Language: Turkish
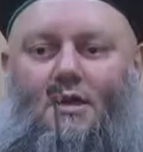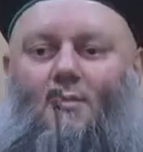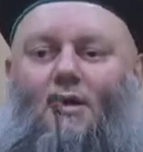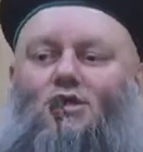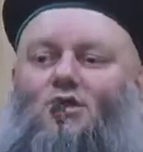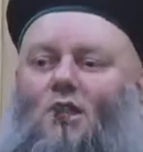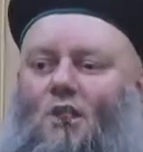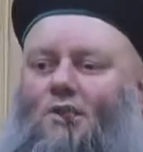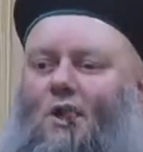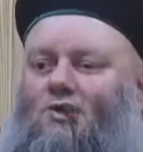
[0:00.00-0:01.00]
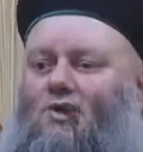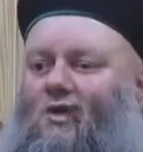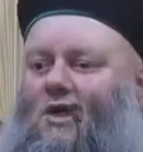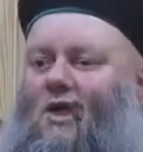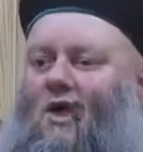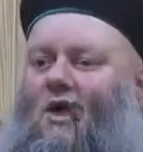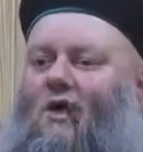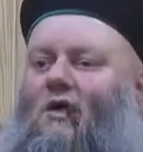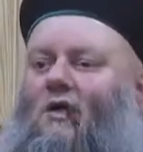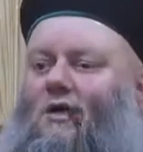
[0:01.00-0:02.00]
Namazın hatası
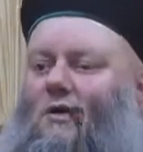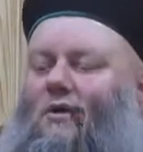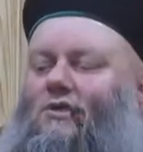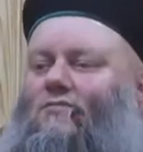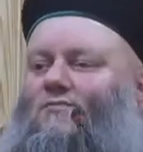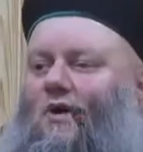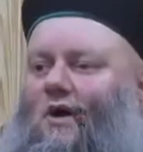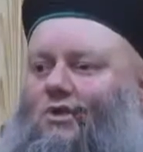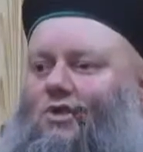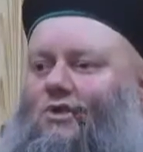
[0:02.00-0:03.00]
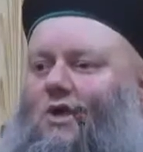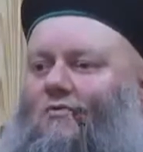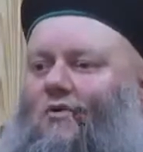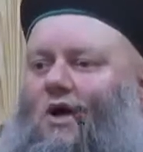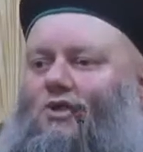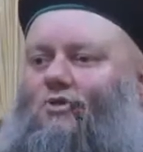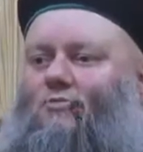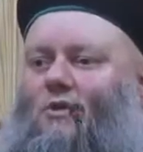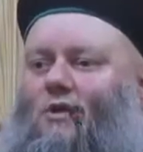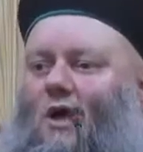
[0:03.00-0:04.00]
illa namazın farzında,
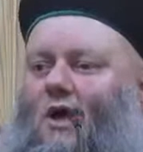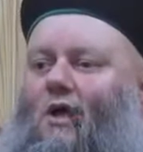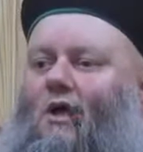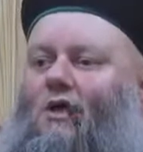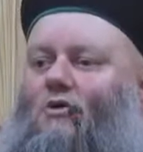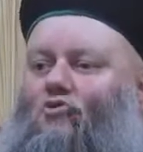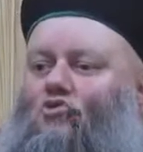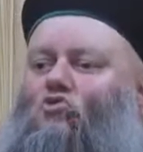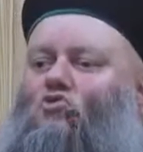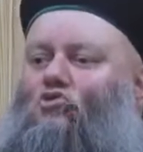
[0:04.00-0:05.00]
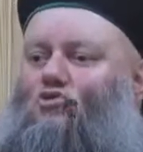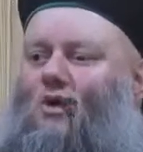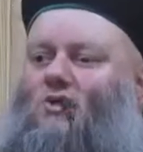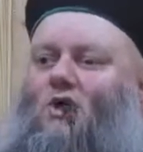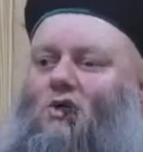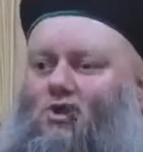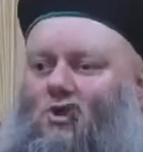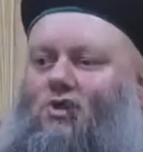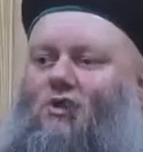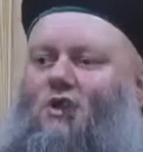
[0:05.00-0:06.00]
vacibinde, rükusunda,
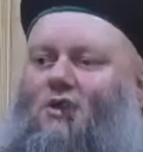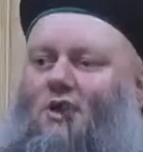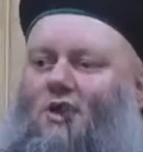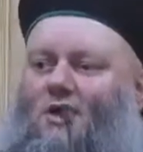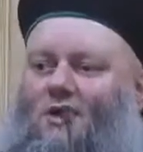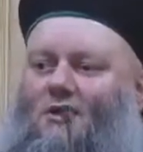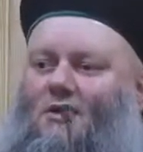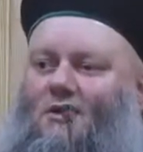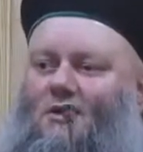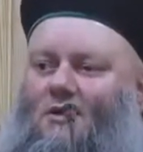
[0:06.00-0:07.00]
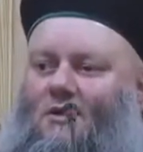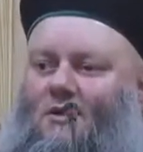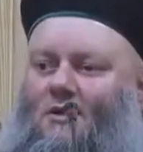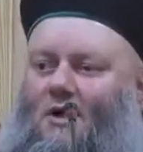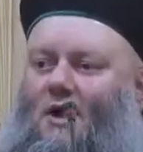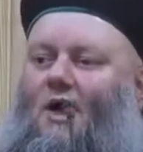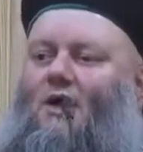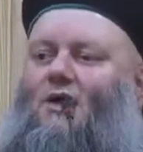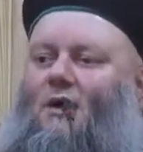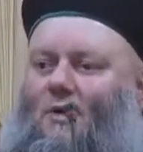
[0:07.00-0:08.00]
secdesinde değil.
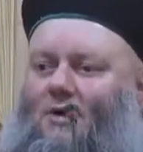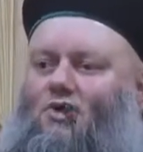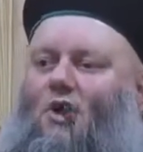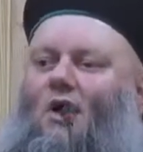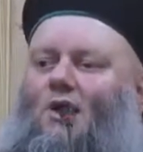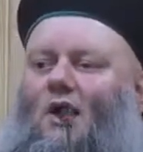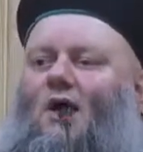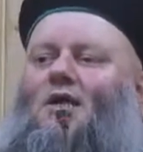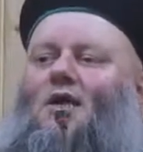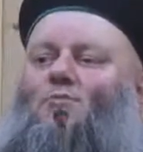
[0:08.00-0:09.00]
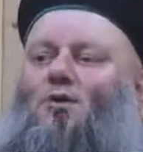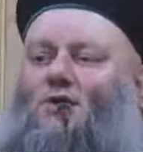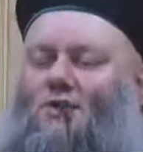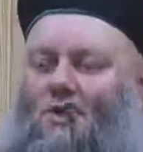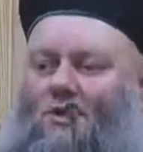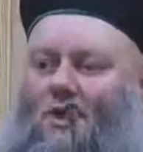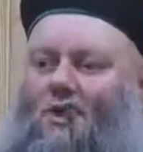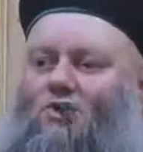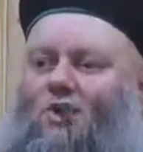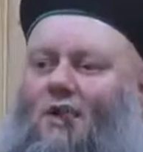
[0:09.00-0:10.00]
Eğer namazda Allah ile birlikte
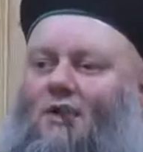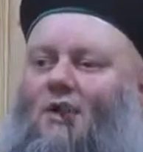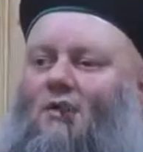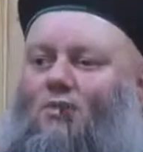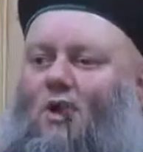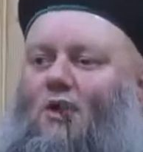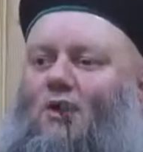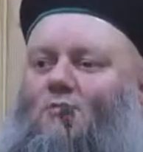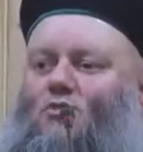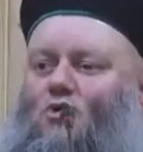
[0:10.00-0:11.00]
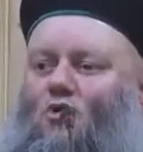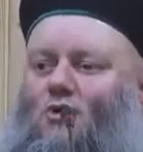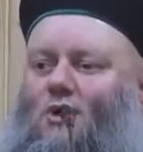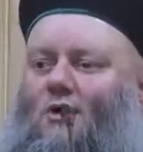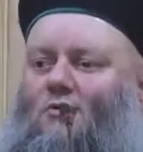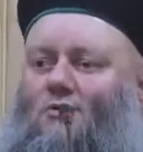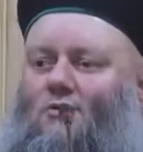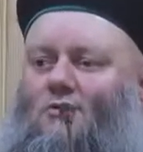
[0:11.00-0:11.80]
değilsen bir anlamı yok ya.